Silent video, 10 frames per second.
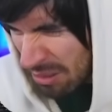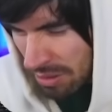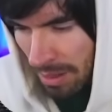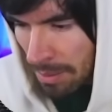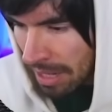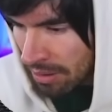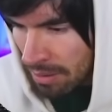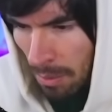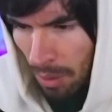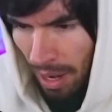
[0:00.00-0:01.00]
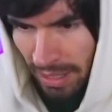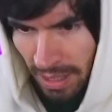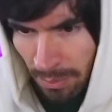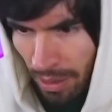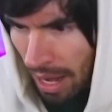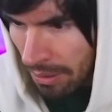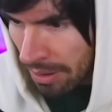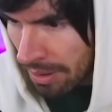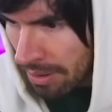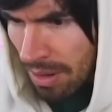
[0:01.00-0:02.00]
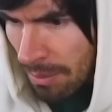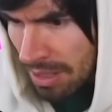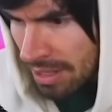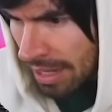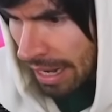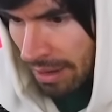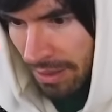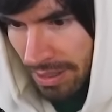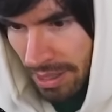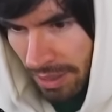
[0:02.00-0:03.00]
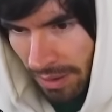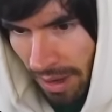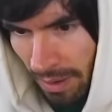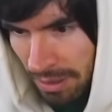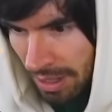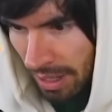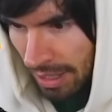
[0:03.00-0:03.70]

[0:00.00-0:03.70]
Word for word: O sea, me imagino que me puedo agachar por algo, ¿no? Pero vamos a ir a la defensiva, vamos a ir